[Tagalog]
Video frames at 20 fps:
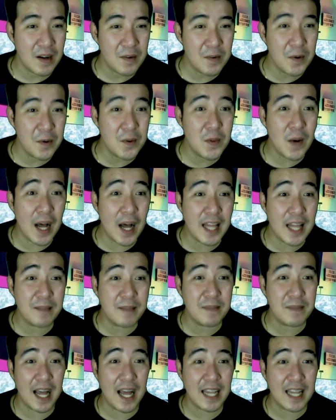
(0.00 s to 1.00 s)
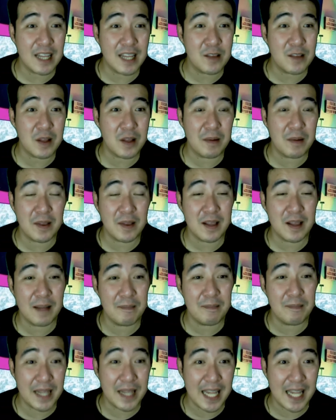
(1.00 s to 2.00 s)
Road to Asak natin to top
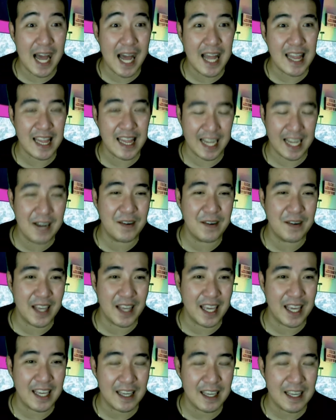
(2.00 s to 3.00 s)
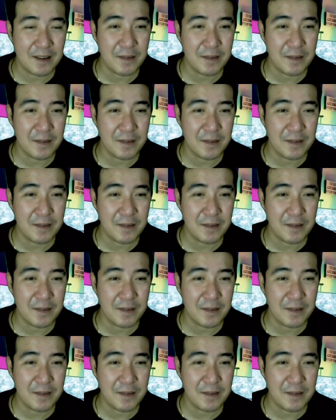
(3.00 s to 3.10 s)
Milan. Ah, okay.